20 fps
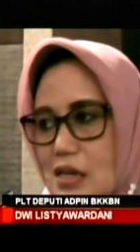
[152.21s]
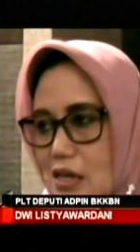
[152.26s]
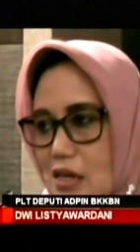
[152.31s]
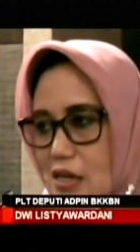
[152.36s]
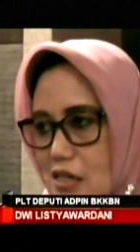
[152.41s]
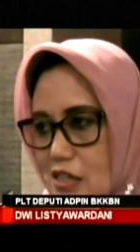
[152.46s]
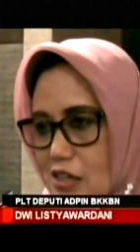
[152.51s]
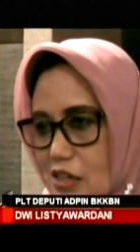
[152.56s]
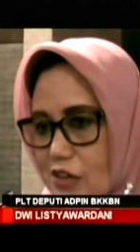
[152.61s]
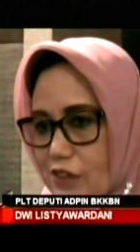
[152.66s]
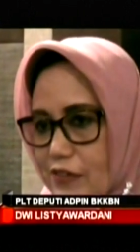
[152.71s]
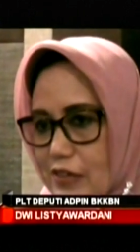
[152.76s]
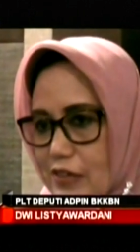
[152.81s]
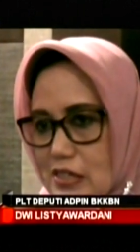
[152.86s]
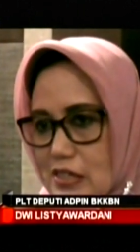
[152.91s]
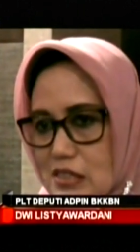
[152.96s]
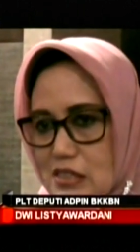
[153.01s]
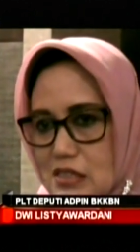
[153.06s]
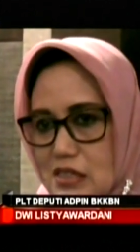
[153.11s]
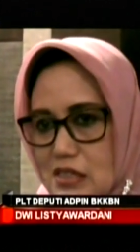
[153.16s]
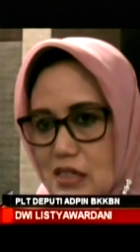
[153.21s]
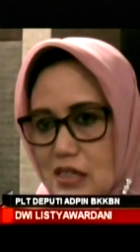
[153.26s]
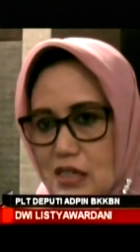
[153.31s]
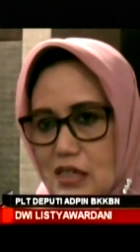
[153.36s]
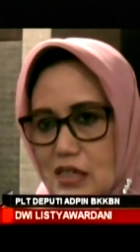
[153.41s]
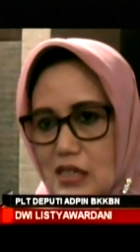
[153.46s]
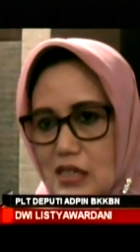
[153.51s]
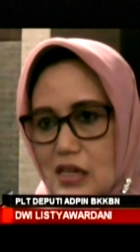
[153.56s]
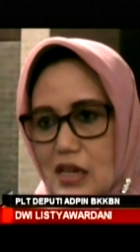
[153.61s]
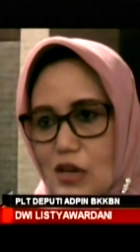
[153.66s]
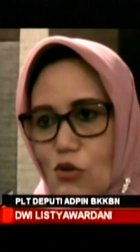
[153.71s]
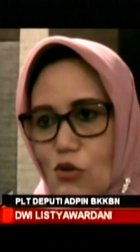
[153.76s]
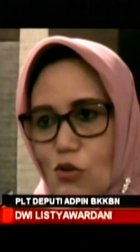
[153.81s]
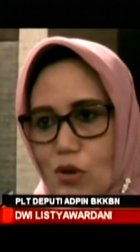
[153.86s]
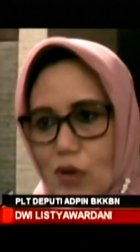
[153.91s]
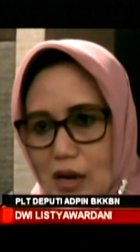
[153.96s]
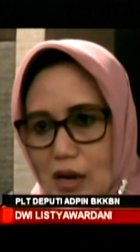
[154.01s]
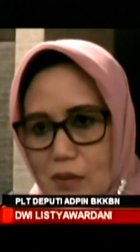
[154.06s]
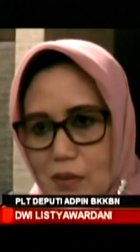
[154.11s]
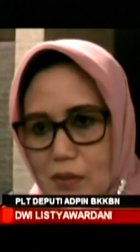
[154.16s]
dan intervensinya kita
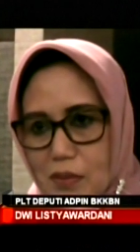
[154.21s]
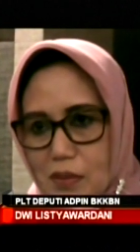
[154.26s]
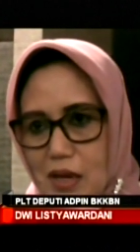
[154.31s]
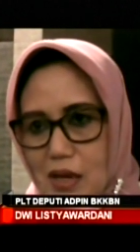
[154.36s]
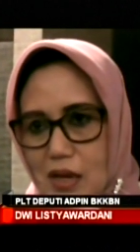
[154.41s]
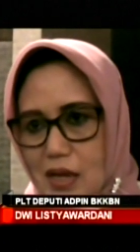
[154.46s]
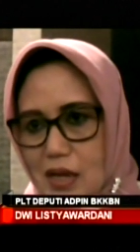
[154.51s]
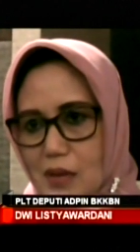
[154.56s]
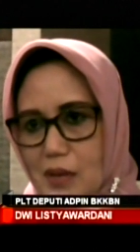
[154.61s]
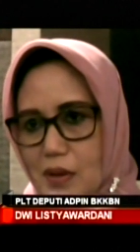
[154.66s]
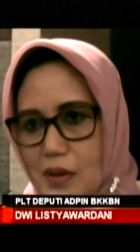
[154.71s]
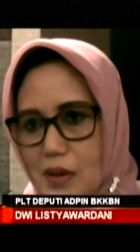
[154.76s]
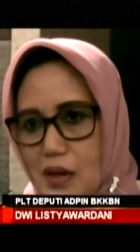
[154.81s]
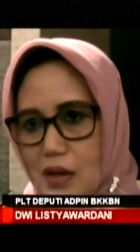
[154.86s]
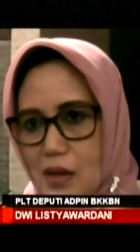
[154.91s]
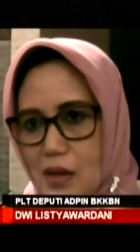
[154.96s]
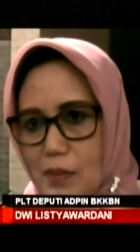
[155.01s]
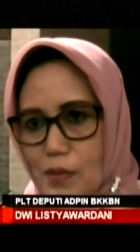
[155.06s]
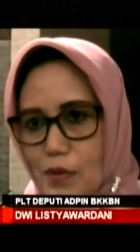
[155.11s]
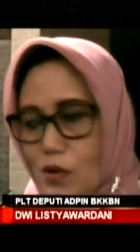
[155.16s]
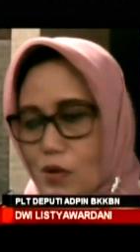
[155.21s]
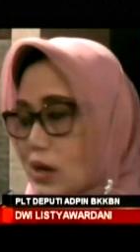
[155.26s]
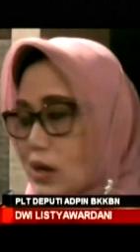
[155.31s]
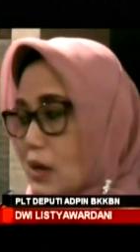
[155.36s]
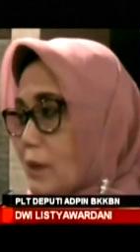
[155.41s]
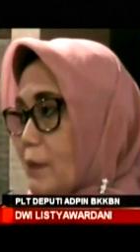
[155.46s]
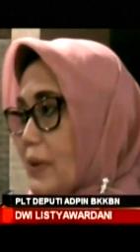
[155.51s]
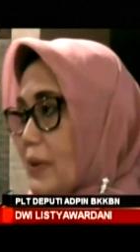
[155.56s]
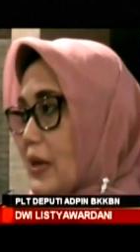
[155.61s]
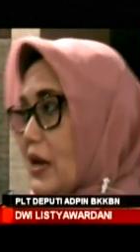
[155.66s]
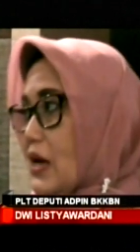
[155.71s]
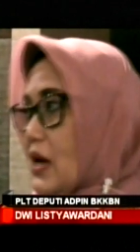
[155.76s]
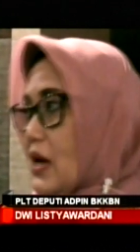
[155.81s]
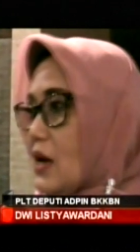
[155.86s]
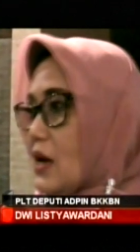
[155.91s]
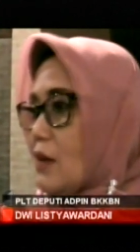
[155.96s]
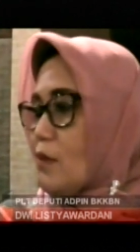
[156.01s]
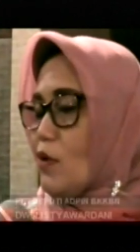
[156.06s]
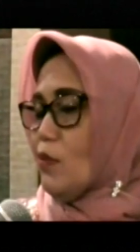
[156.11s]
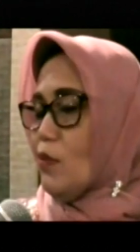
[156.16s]
lakukan baik eh, program
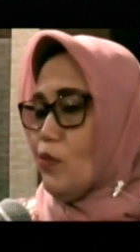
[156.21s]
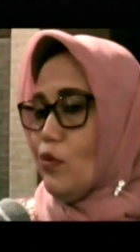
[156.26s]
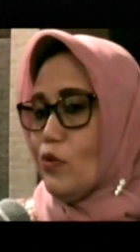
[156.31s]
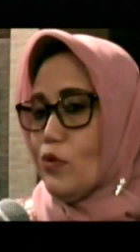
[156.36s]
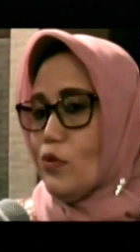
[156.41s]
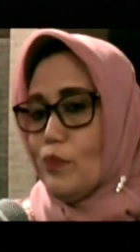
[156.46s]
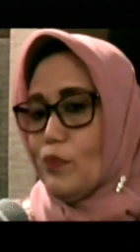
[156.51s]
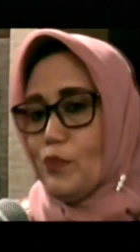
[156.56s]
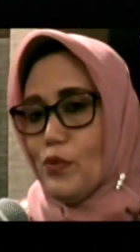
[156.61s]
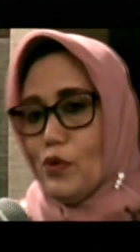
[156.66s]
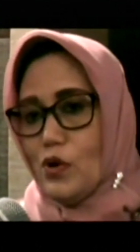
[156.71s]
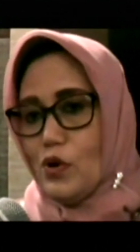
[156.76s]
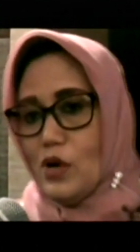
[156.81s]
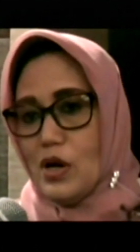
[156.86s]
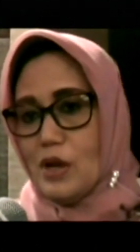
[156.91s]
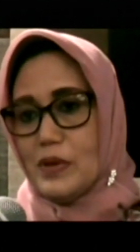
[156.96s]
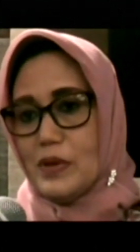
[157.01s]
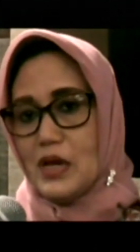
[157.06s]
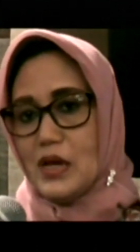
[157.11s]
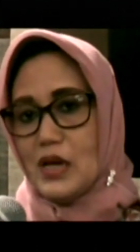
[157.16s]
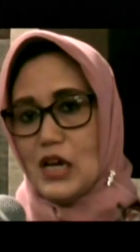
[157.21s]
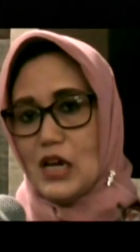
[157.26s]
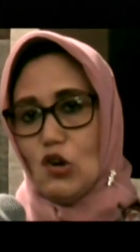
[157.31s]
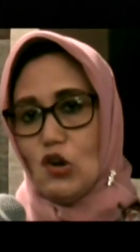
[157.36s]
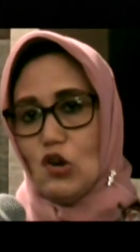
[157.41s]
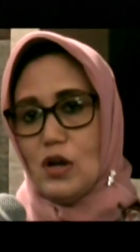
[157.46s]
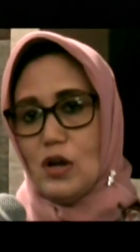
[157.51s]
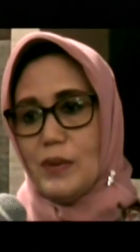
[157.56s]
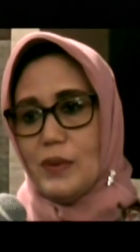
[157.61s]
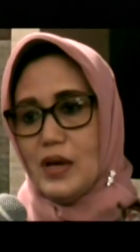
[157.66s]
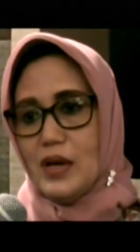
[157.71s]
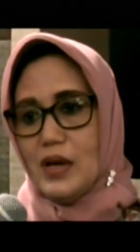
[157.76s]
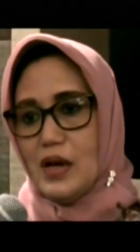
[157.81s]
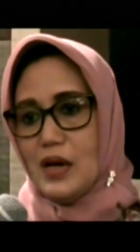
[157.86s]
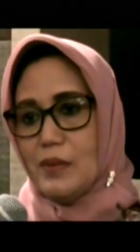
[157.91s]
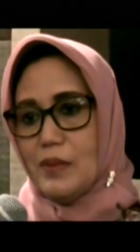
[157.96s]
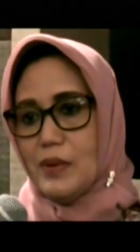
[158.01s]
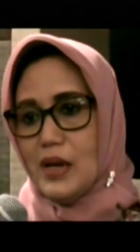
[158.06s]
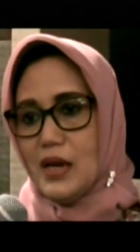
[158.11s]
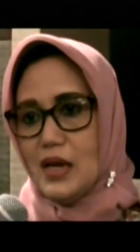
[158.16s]
PKK maupun program yang dikelola
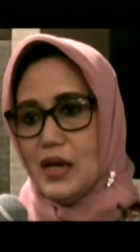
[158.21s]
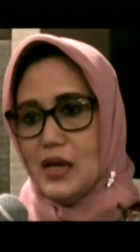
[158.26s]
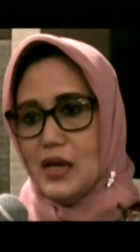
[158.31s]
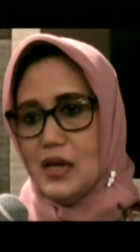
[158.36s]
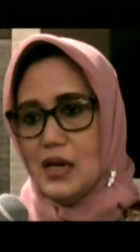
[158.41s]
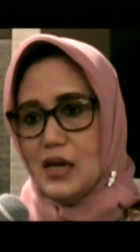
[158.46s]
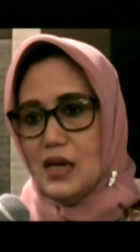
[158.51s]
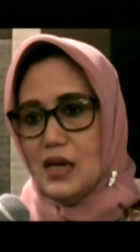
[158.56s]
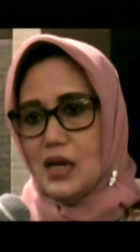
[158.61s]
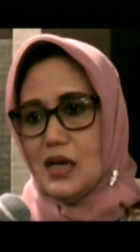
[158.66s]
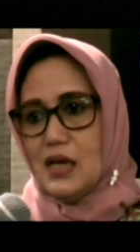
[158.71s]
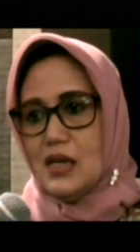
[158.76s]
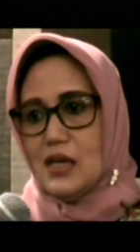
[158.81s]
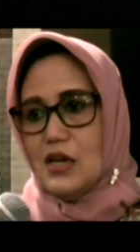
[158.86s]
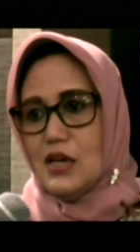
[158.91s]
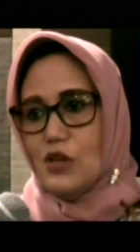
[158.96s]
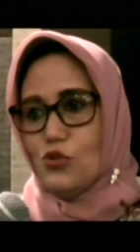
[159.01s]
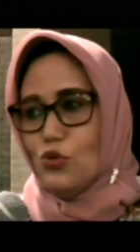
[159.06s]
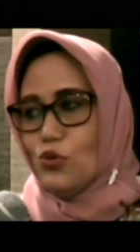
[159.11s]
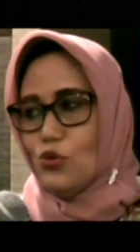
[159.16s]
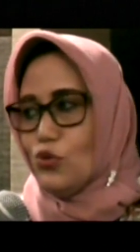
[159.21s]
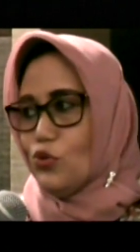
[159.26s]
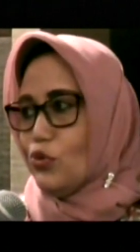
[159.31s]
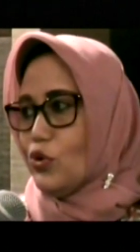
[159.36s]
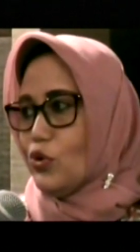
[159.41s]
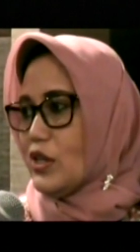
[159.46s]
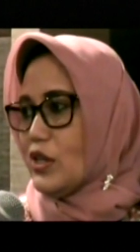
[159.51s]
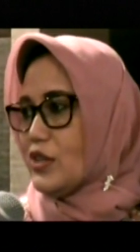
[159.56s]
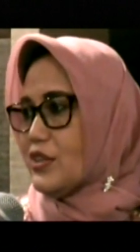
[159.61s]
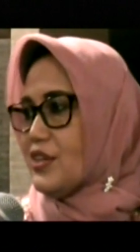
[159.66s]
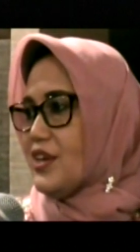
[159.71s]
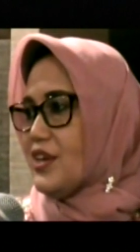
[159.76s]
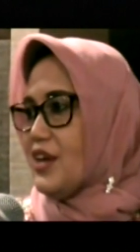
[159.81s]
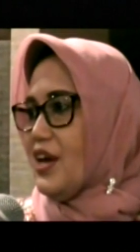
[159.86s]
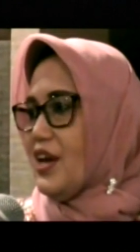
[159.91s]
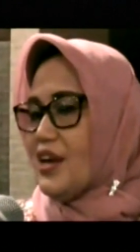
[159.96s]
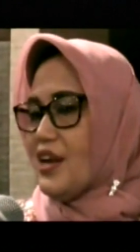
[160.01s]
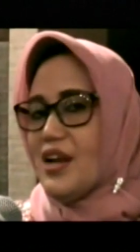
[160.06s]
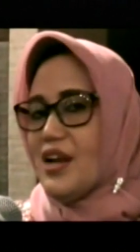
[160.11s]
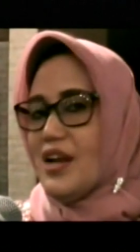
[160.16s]
BKKBN yaitu
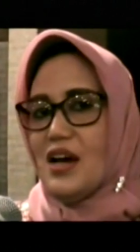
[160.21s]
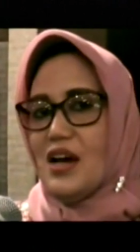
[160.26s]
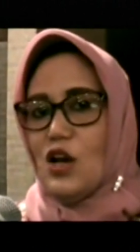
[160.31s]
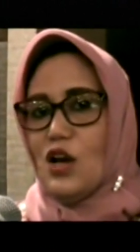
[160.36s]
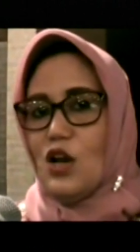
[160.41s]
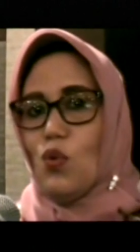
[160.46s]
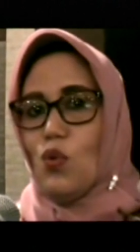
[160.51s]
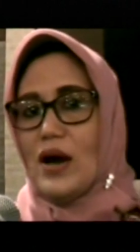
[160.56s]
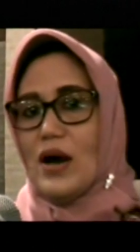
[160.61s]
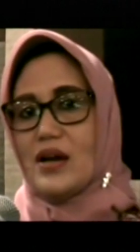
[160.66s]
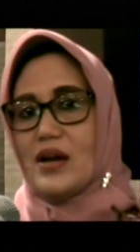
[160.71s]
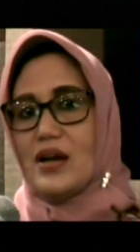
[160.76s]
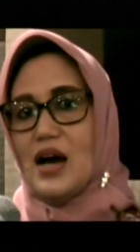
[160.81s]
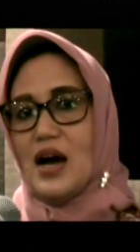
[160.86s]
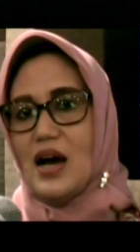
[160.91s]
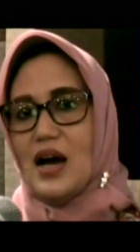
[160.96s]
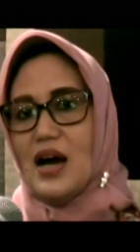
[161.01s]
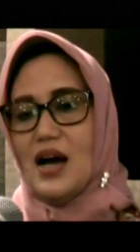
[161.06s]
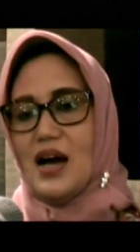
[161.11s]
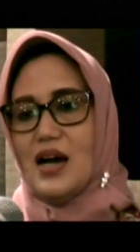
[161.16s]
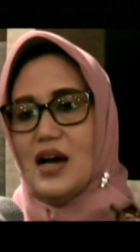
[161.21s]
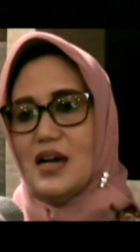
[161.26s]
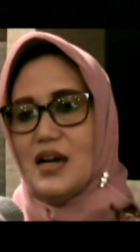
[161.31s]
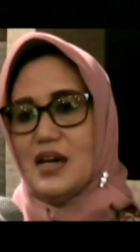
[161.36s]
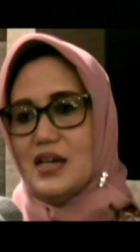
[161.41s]
unitnya adalah keluarga.